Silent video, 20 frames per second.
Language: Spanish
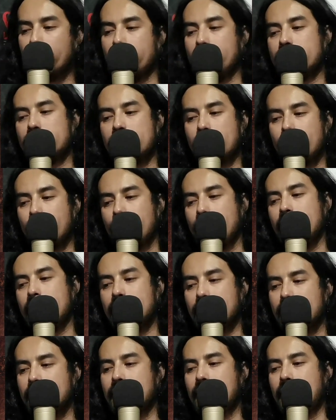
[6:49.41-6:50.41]
se puede
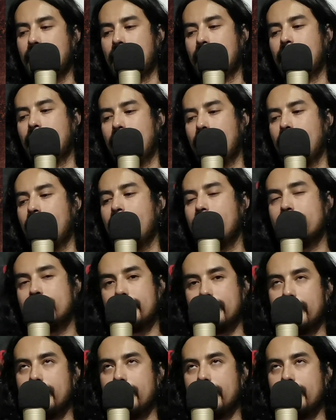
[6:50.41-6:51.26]
entender que et,